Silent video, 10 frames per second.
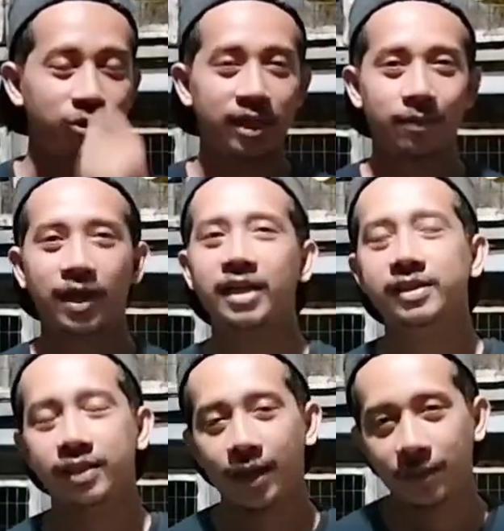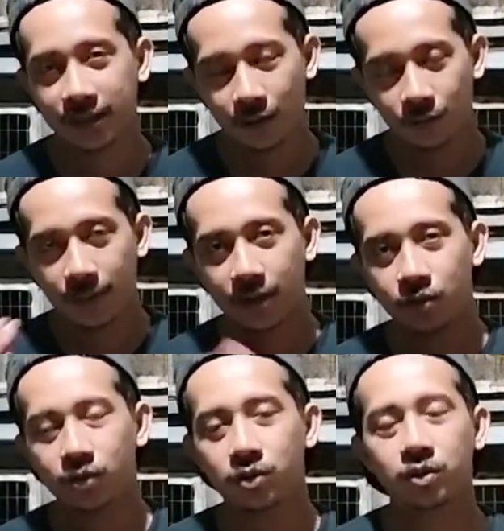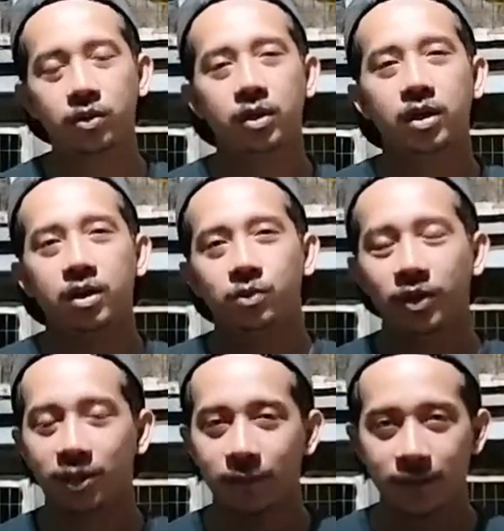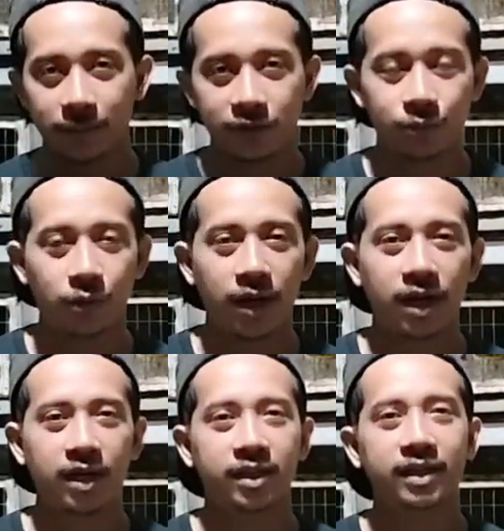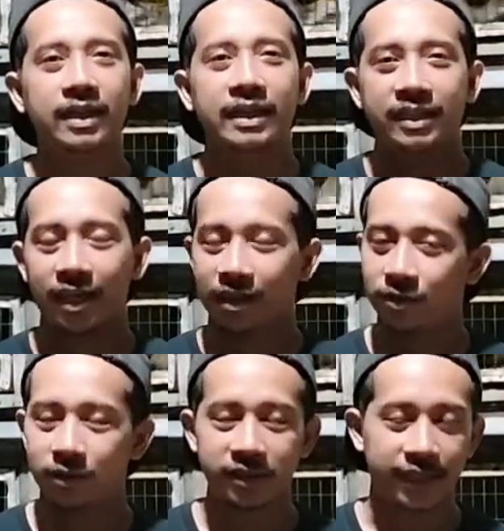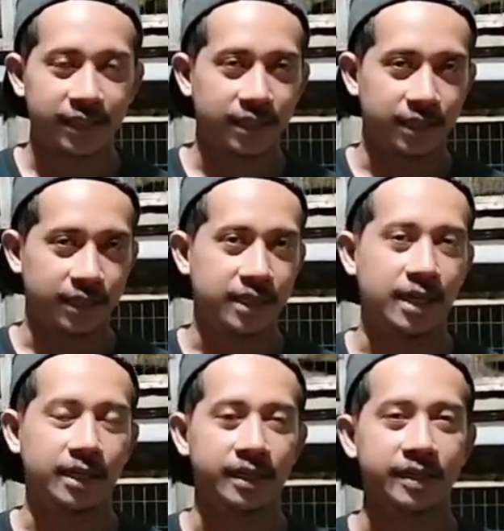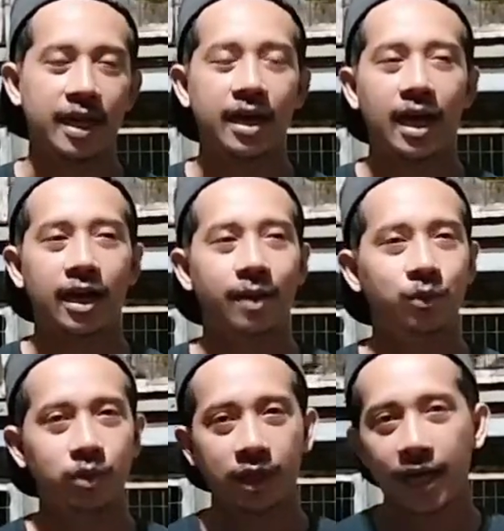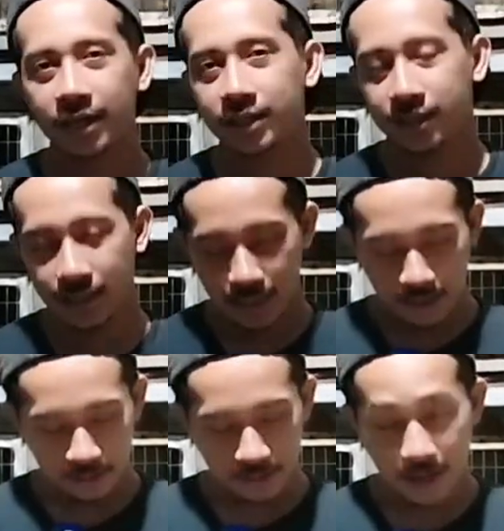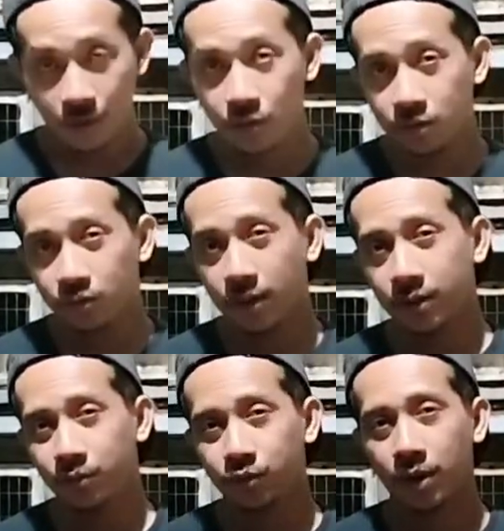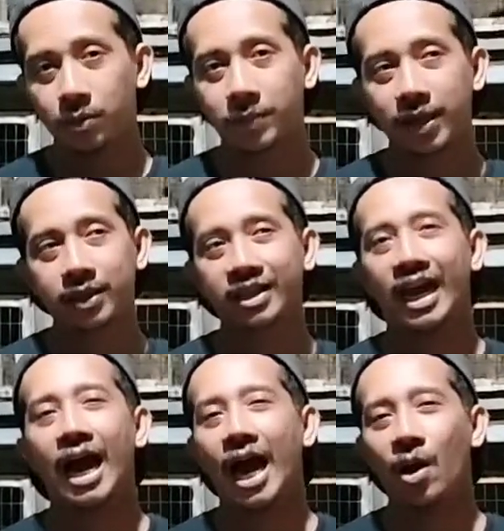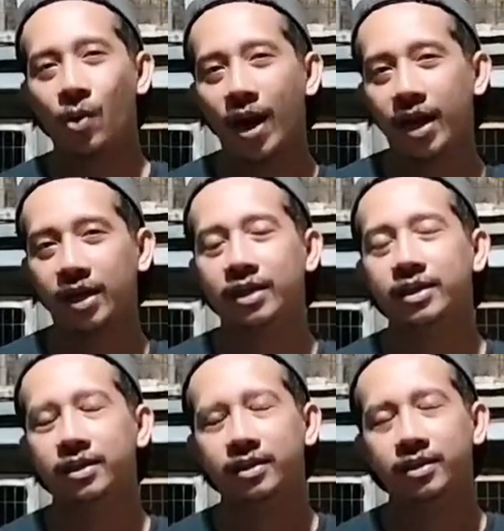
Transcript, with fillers: mengucapkan selamat tahun baru buat teman-teman semua yang nonton channel ini ya guys ya. Alhamdulillah di tahun 2024 di awal